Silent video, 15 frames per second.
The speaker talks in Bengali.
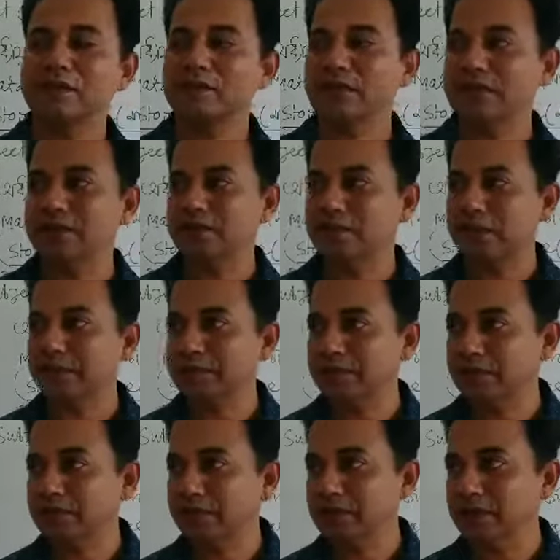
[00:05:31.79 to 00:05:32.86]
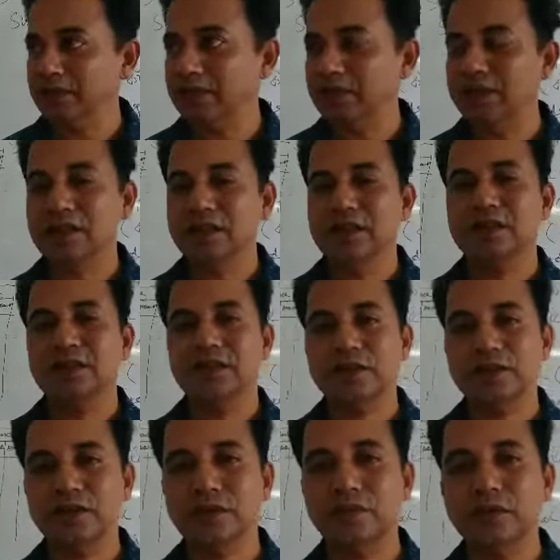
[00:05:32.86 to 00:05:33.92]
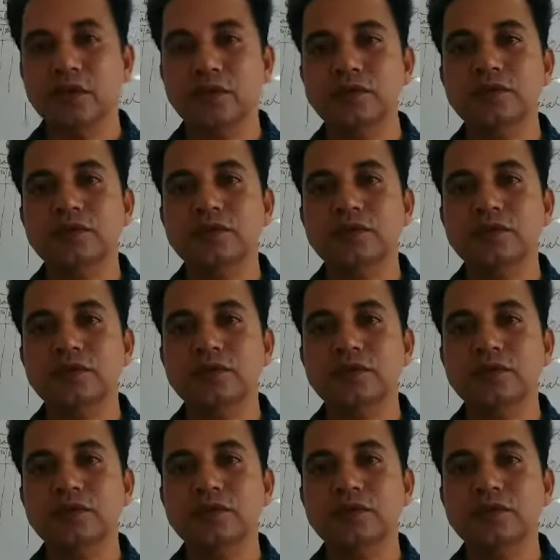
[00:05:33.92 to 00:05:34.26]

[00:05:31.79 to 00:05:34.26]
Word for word: মালের প্রাপ্তি নির্গমন